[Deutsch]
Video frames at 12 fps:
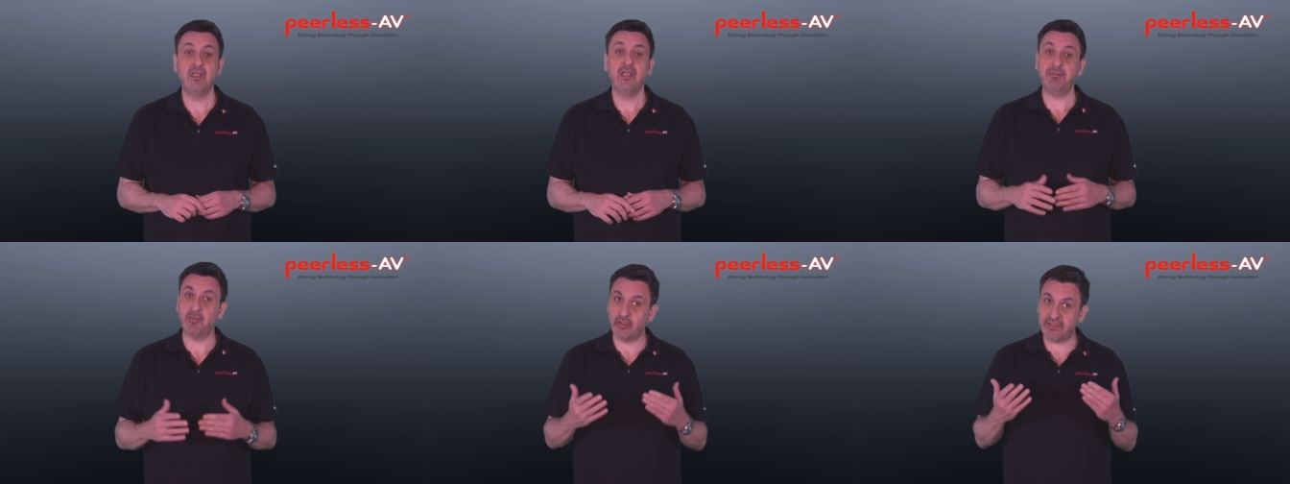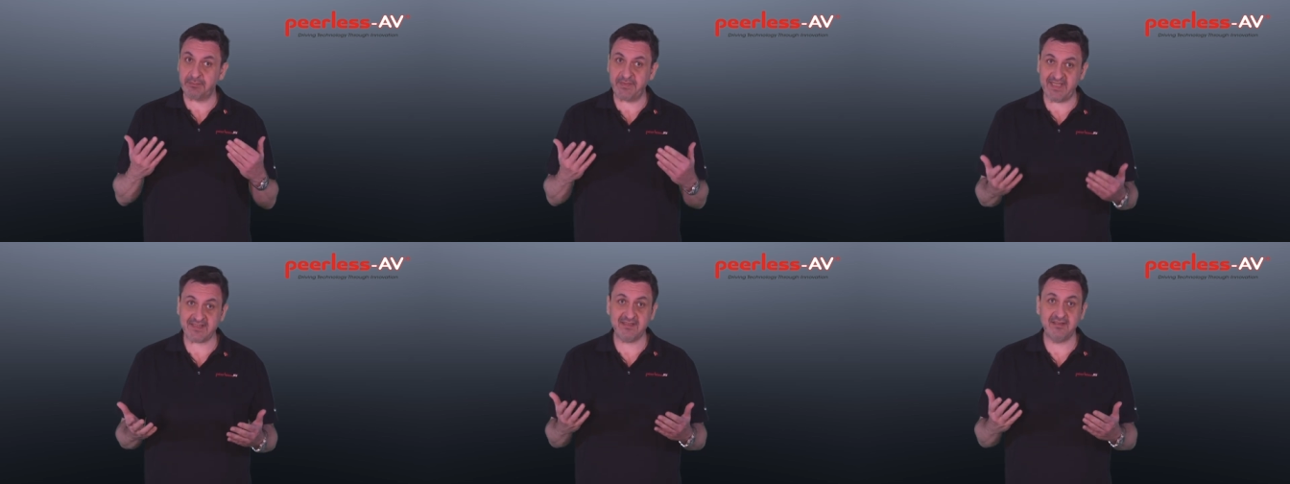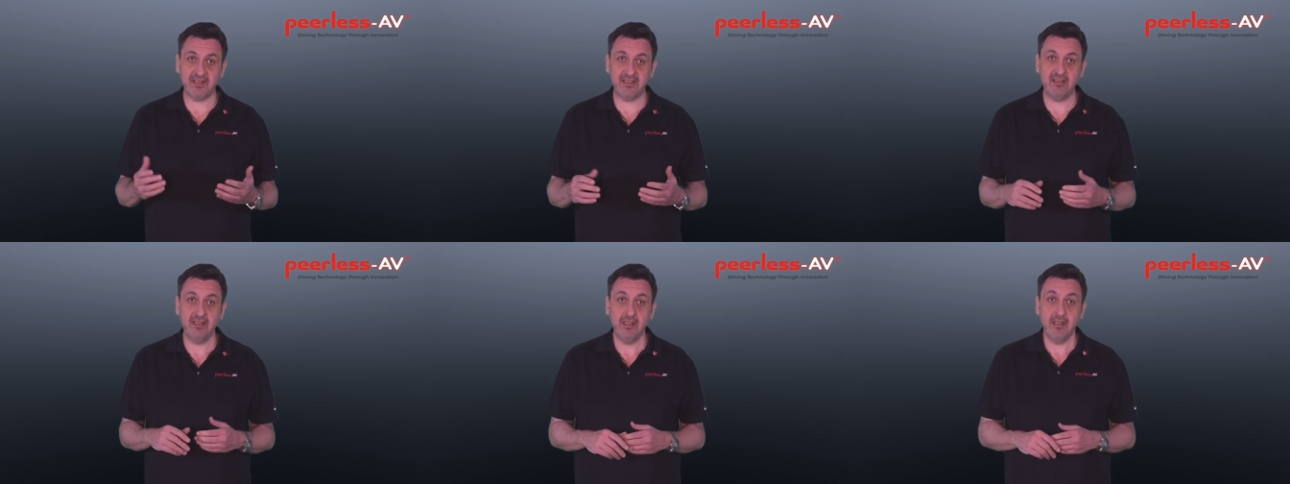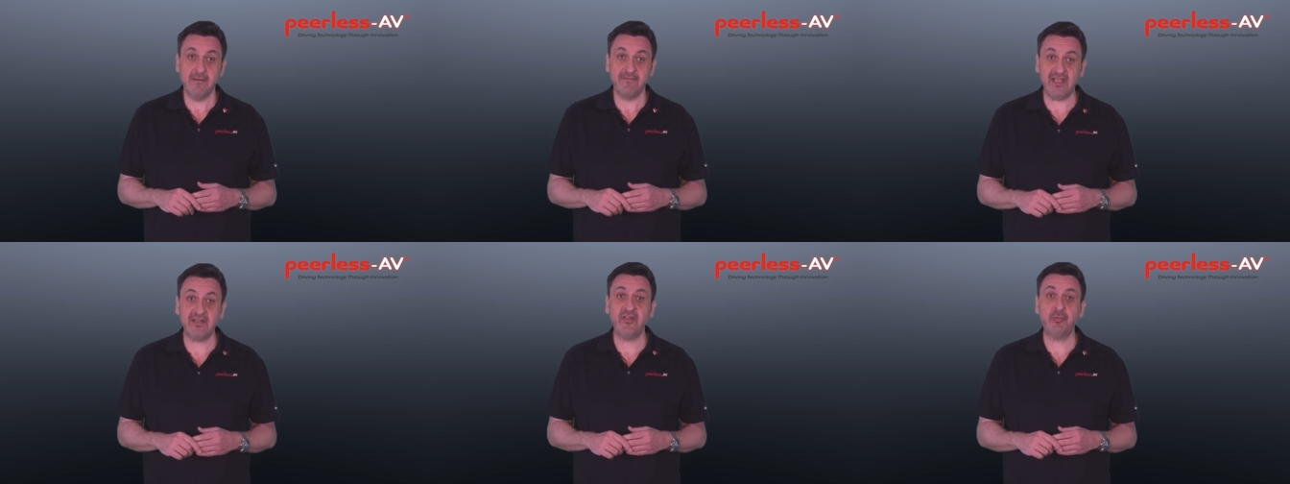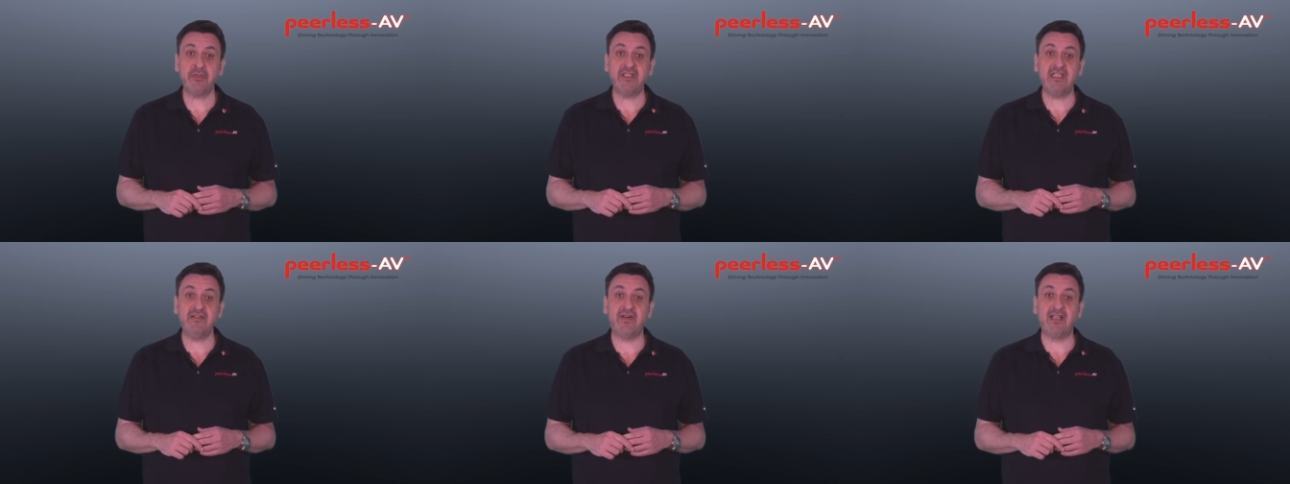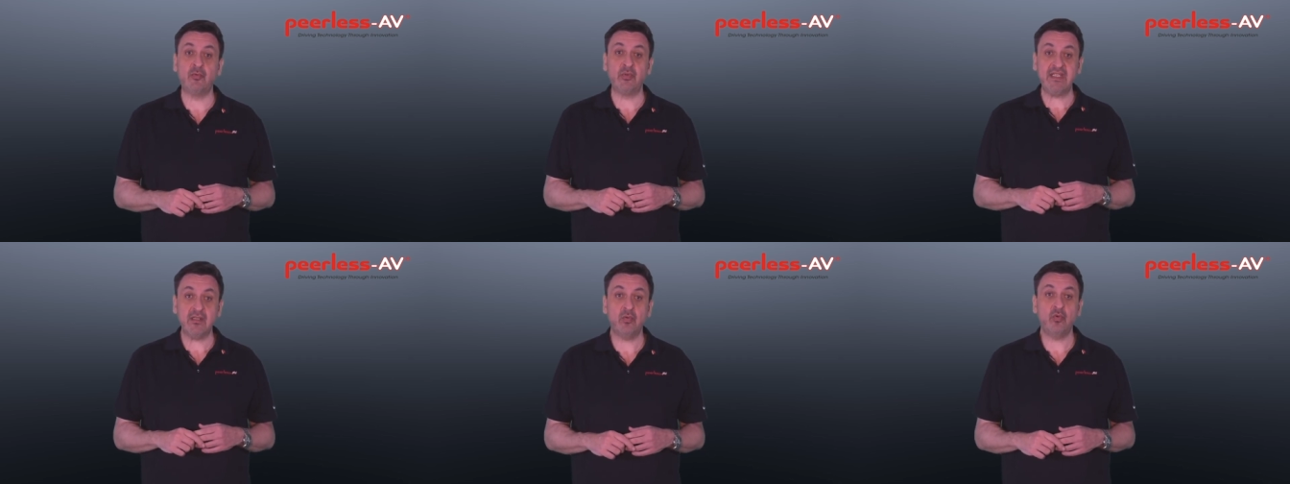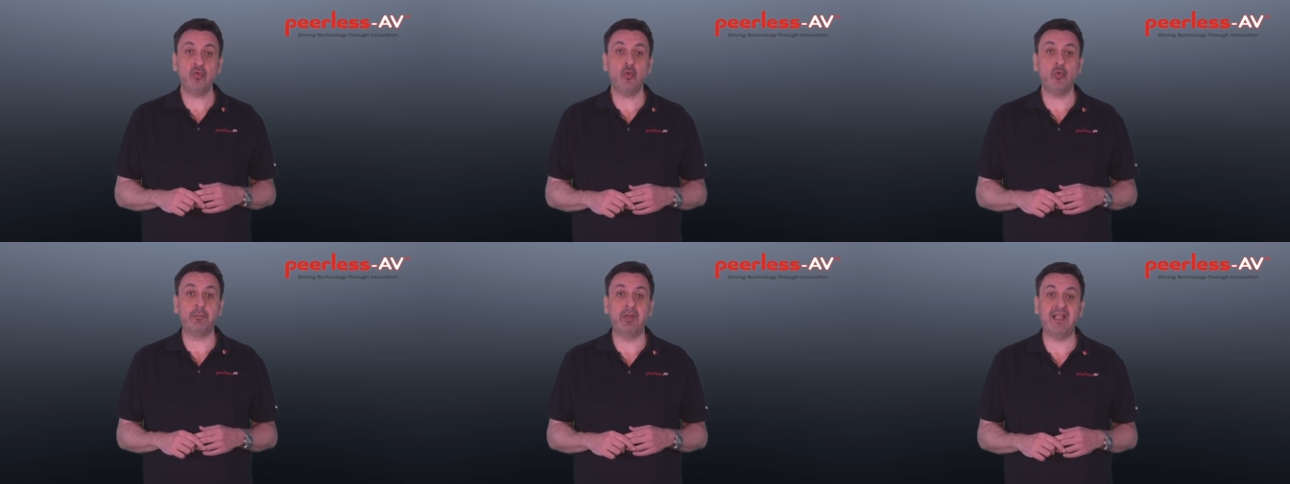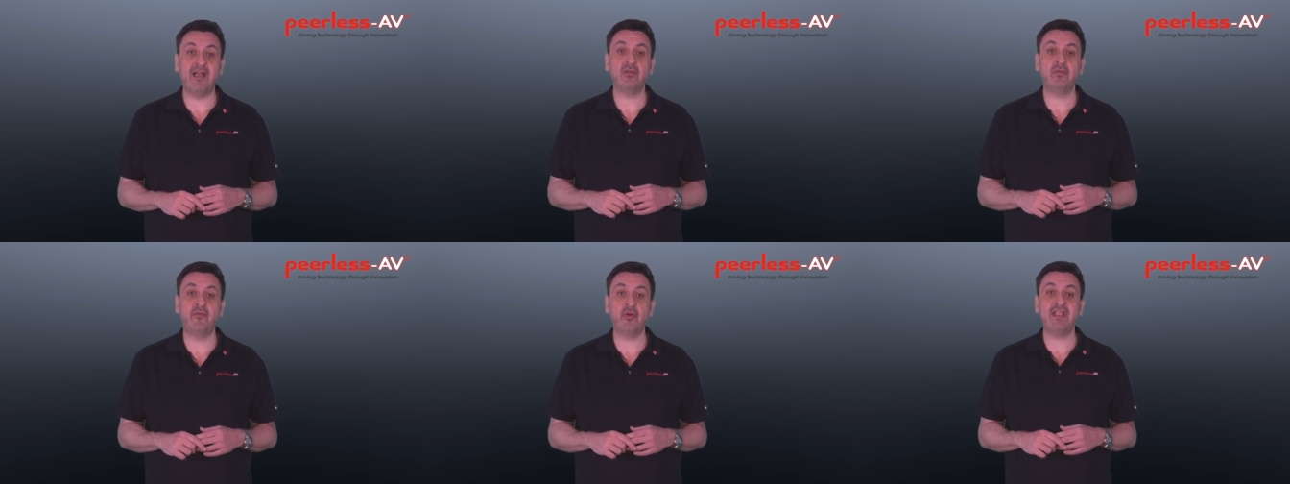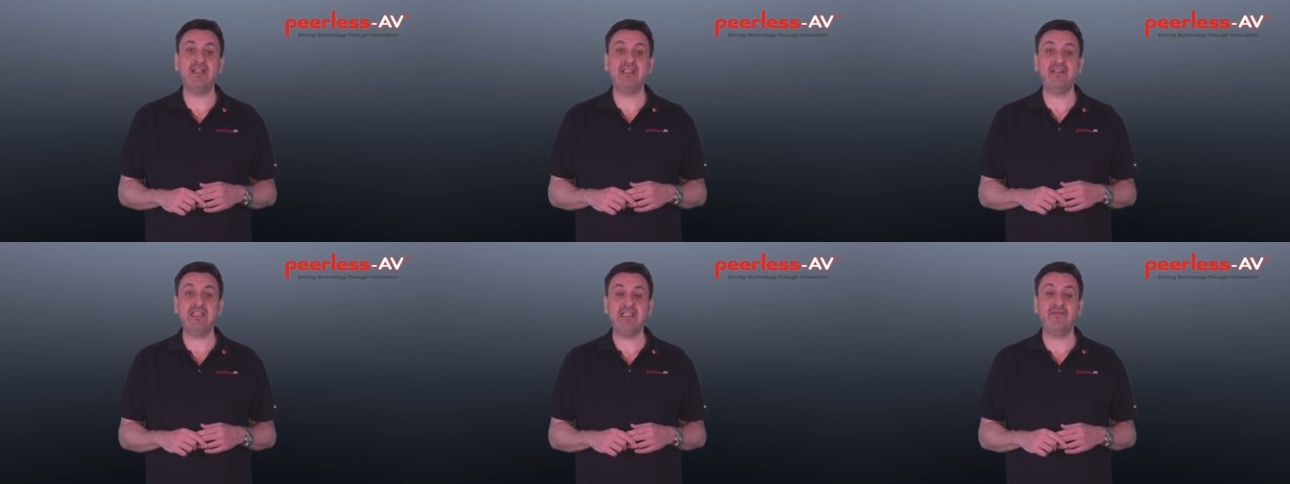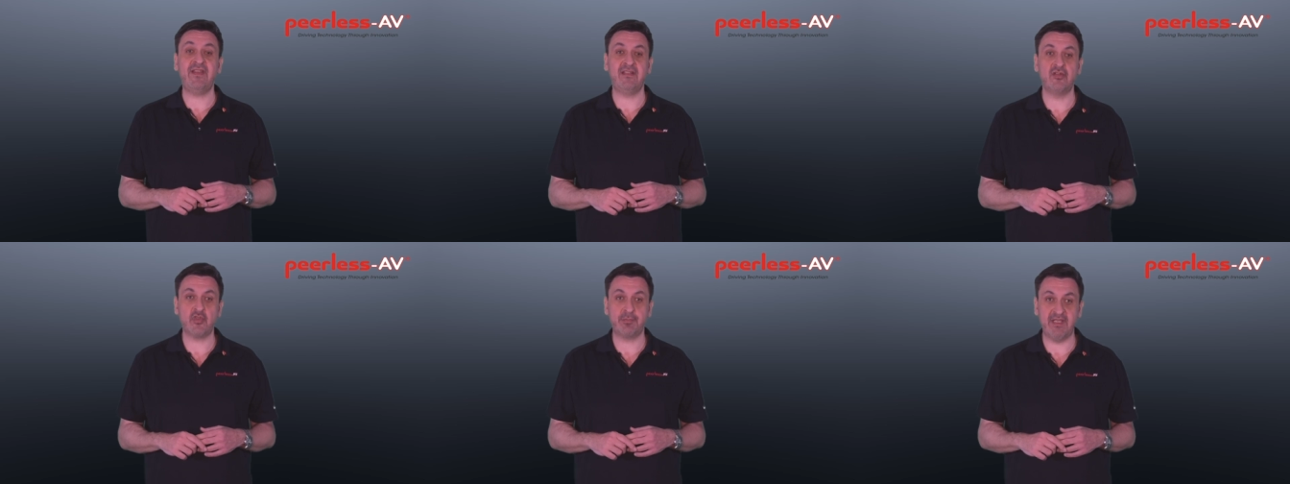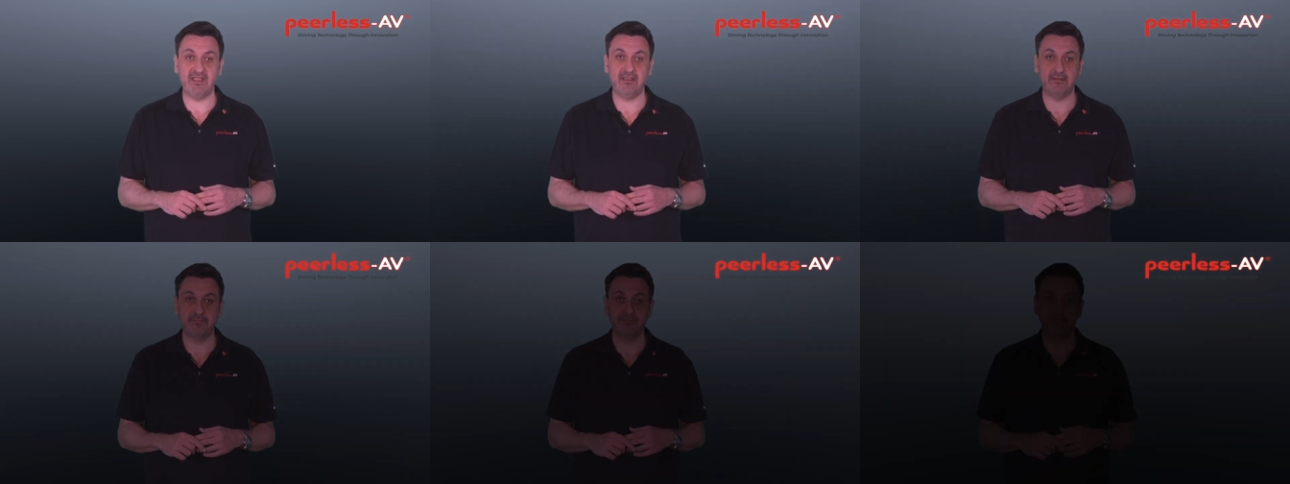Im heutigen ersten Teil werden wir über die Evaluierung und Planung von LED-Wänden sprechen.